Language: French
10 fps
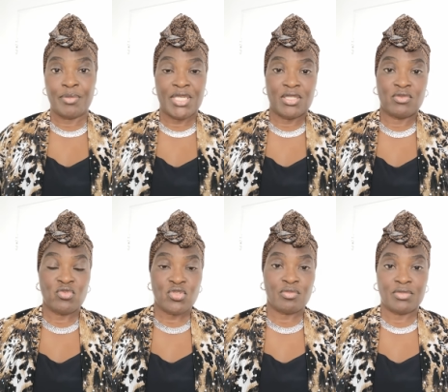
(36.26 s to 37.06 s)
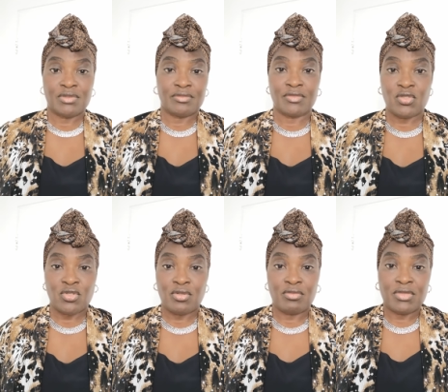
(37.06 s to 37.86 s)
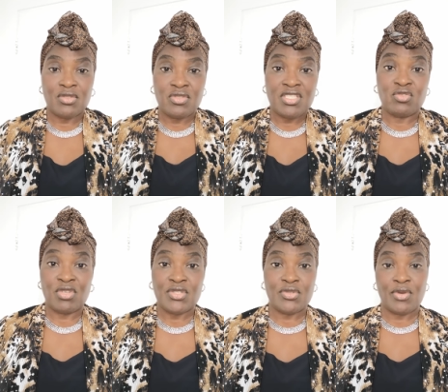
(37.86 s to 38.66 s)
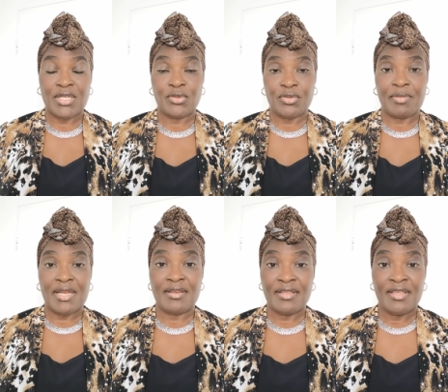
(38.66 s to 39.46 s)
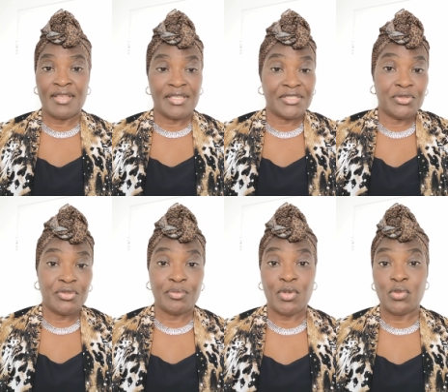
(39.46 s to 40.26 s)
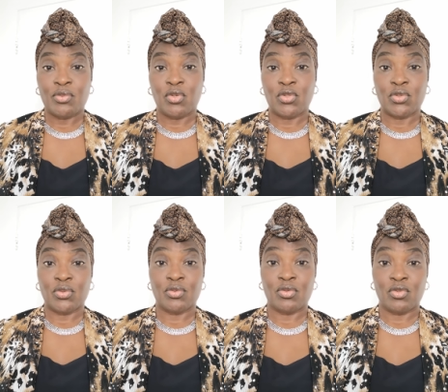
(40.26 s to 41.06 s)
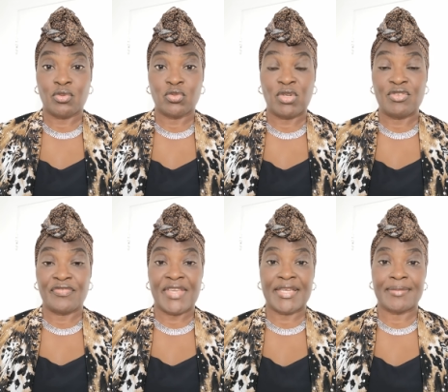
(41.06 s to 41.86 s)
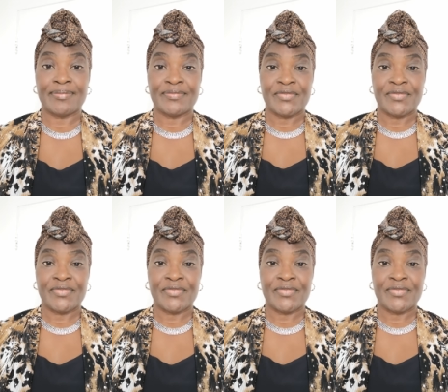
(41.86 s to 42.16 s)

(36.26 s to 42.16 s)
Mais nous sommes dans, un, dans une situation anormale et donc, bon, on, on doit le faire.